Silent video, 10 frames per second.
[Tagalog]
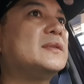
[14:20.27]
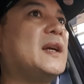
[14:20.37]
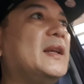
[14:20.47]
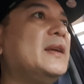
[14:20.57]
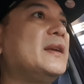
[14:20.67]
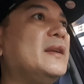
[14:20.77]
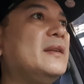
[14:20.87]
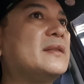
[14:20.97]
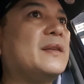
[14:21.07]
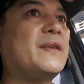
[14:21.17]
sayang eh,
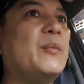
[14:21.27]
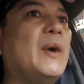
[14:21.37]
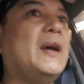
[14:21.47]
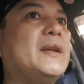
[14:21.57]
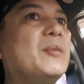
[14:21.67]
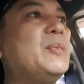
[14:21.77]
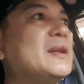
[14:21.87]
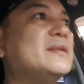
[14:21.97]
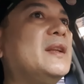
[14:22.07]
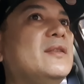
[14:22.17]
nasa 500
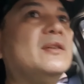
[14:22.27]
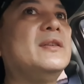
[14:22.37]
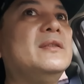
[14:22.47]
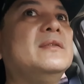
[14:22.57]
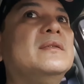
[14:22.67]
plus din yung ano